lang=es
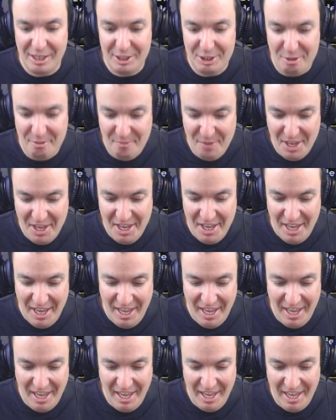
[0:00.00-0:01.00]
rato
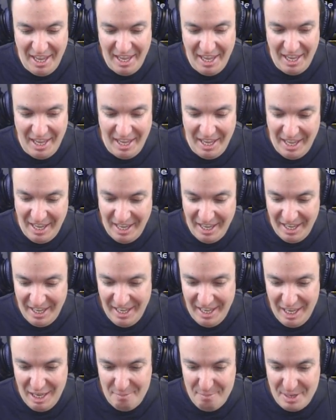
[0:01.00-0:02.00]
eh,
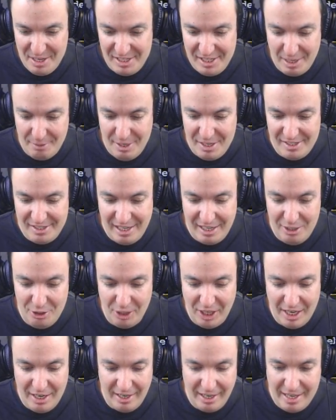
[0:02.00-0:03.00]
y pensaba en serio
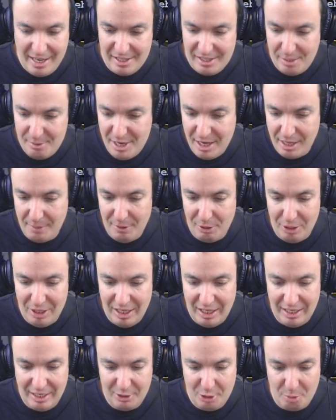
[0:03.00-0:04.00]
que, ya se había acabado
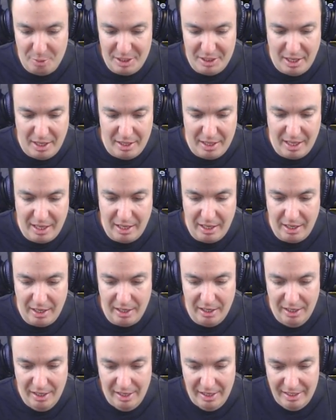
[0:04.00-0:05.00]
la, tormenta
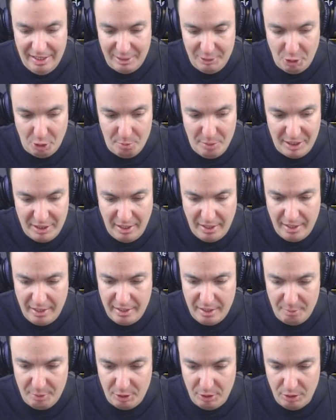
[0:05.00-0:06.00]
de... La tormenta de
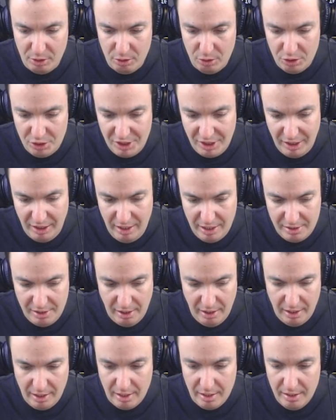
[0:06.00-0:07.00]
arena, pero no, no, seguía,
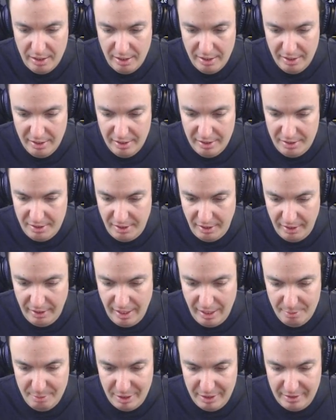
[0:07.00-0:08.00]
seguía
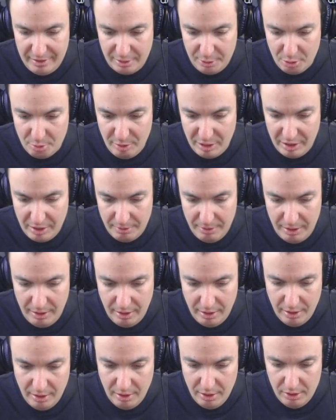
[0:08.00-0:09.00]
Seguía la maldita tormenta, ¿vale?
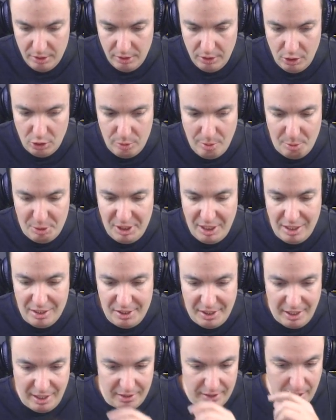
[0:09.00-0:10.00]
Nos vamos a ir al
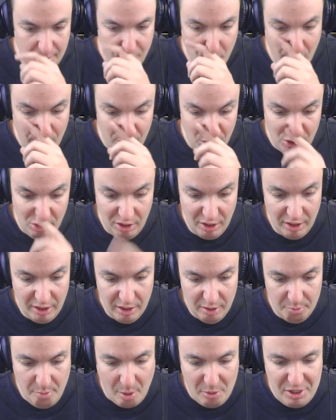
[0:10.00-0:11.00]
siguiente pueblo
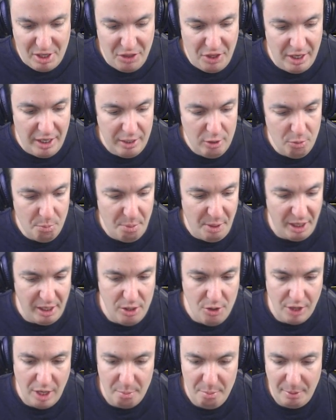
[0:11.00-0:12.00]
Vamos a hacer ahí un
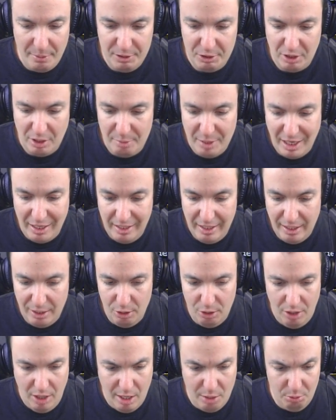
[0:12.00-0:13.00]
pequeño campamento también al
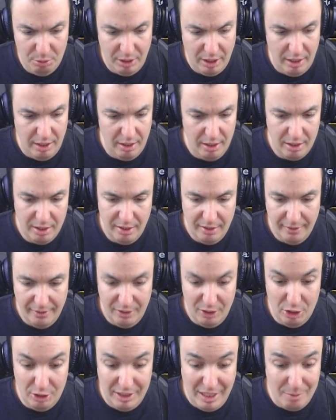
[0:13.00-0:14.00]
lado Aunque
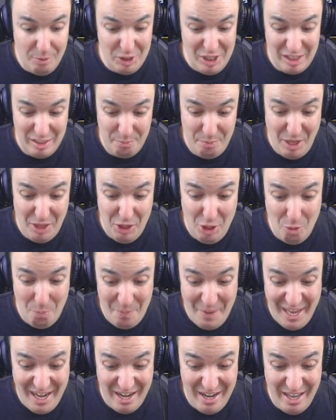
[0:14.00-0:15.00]
no tenemos espacio
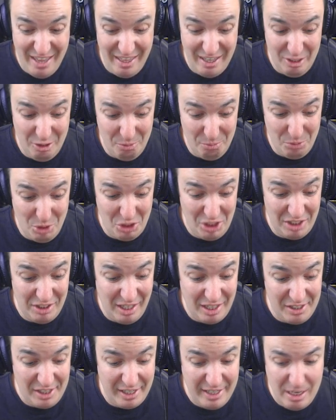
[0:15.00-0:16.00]
para nada Nos
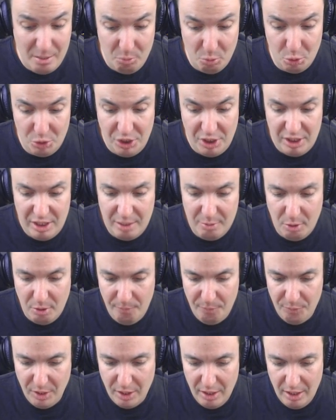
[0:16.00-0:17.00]
interesaría
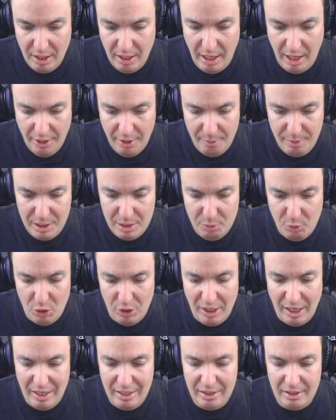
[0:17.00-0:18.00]
muchísimo Ahora mismo
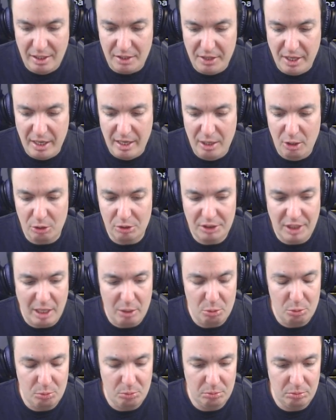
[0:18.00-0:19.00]
el intentar encontrar
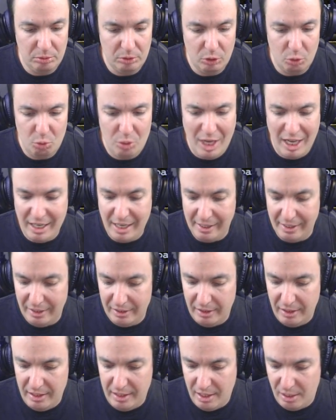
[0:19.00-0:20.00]
una
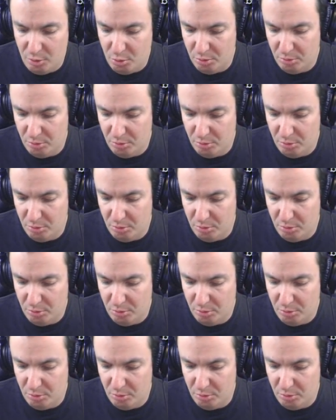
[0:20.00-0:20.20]
carretilla